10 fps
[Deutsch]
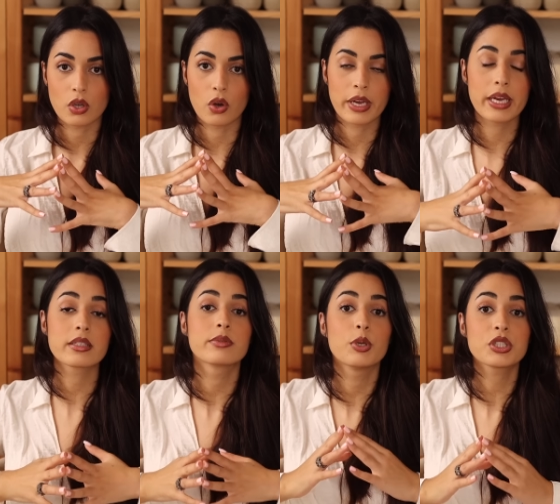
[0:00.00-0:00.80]
Okay,
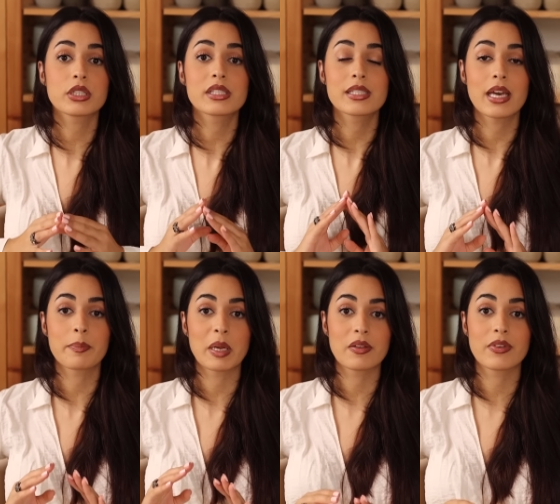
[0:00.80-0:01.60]
ich möchte das hier
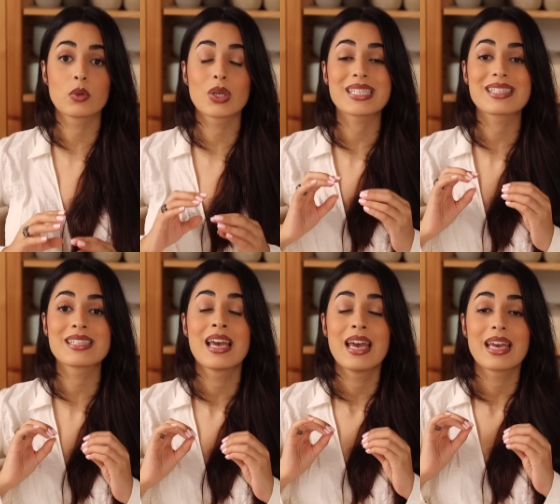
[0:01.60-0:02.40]
einmal erwähnen und das
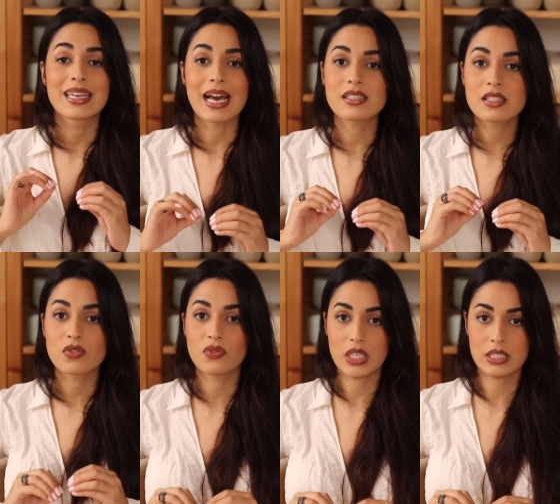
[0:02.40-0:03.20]
ist
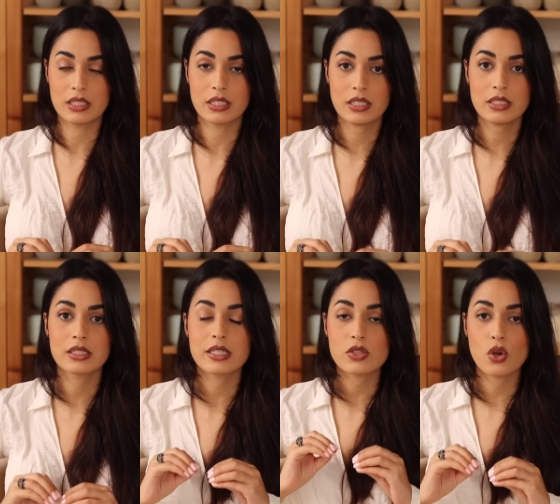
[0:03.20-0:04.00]
ganz wichtig,
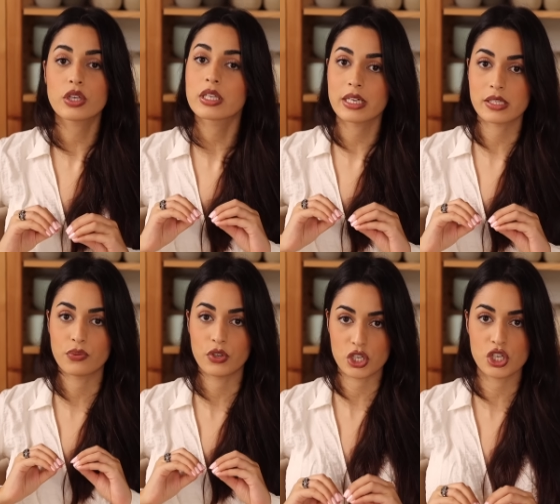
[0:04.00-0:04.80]
dass Leute das
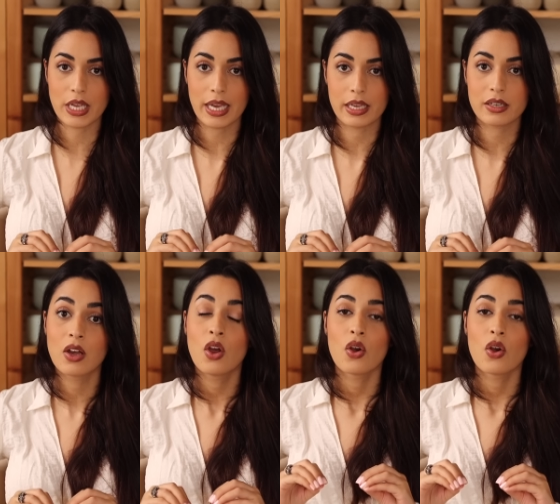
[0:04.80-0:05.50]
verstehen,